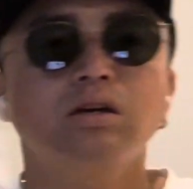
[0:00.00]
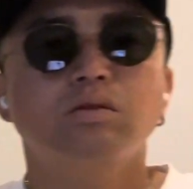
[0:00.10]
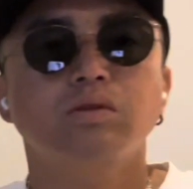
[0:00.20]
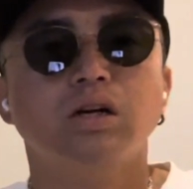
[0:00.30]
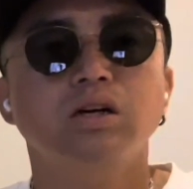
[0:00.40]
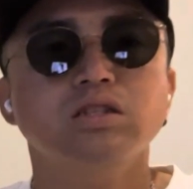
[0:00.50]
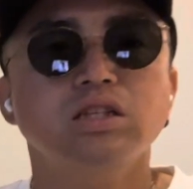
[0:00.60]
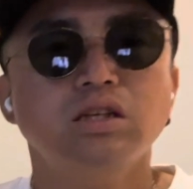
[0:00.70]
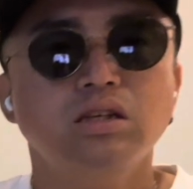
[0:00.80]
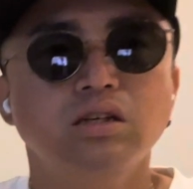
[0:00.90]
こんな感じ
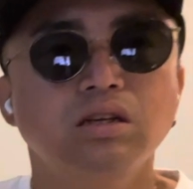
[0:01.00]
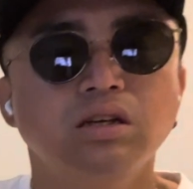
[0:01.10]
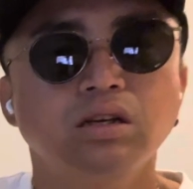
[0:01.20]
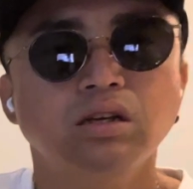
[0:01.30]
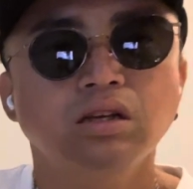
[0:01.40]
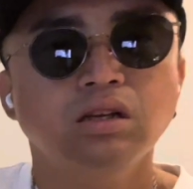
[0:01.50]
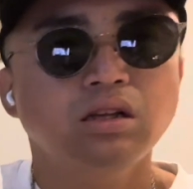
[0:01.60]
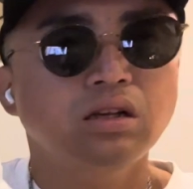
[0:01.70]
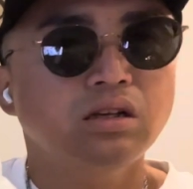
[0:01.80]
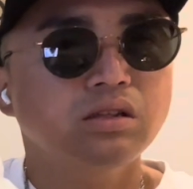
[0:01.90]
で
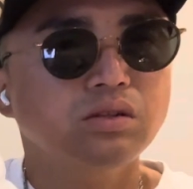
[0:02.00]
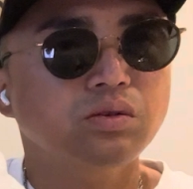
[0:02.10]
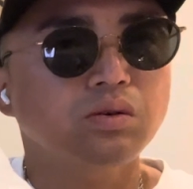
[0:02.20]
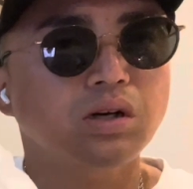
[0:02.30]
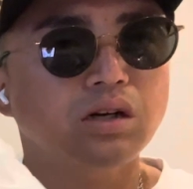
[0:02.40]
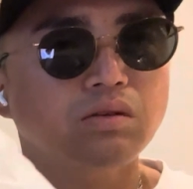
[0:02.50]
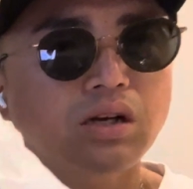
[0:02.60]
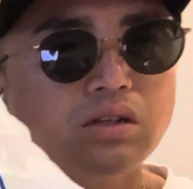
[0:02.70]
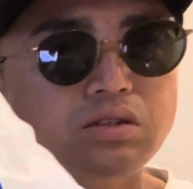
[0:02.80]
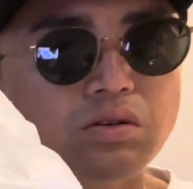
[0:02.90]
そうあなん
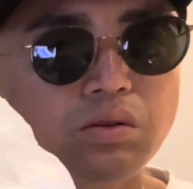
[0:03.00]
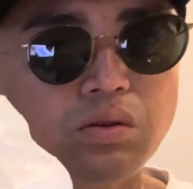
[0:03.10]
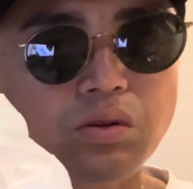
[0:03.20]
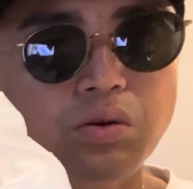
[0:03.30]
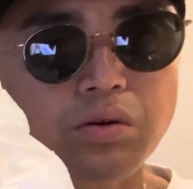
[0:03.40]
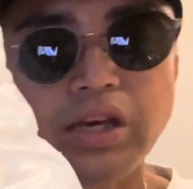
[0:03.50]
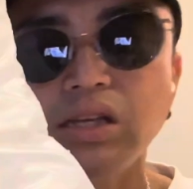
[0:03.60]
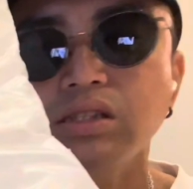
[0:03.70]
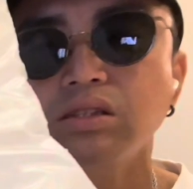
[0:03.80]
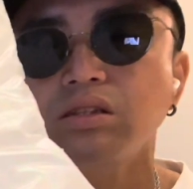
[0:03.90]
かちょっと溶けや
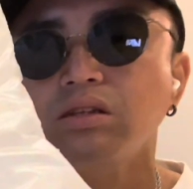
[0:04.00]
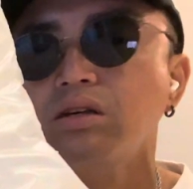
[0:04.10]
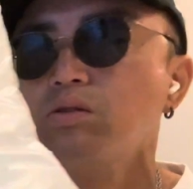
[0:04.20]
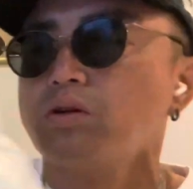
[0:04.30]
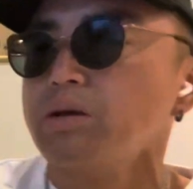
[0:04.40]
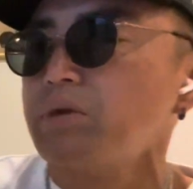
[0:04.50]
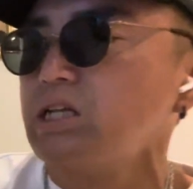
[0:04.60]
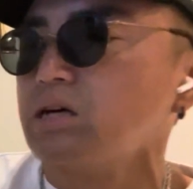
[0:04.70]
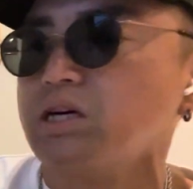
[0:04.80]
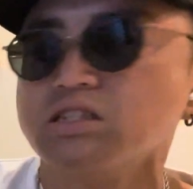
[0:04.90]
すいっていうかこれま
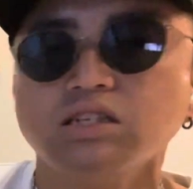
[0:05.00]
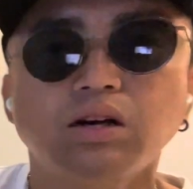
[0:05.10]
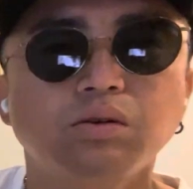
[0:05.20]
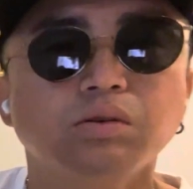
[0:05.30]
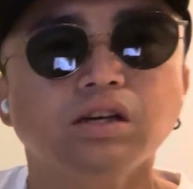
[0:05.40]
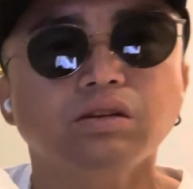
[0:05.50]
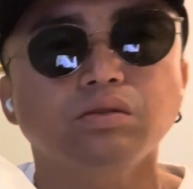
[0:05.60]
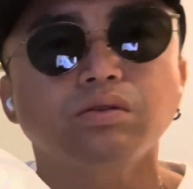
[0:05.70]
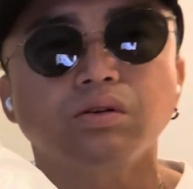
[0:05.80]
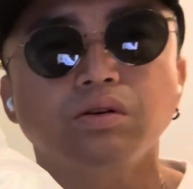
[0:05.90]
だマシな方だけ
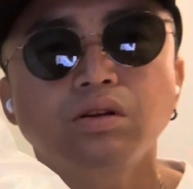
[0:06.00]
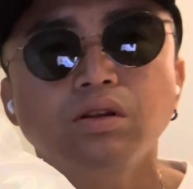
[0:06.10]
ど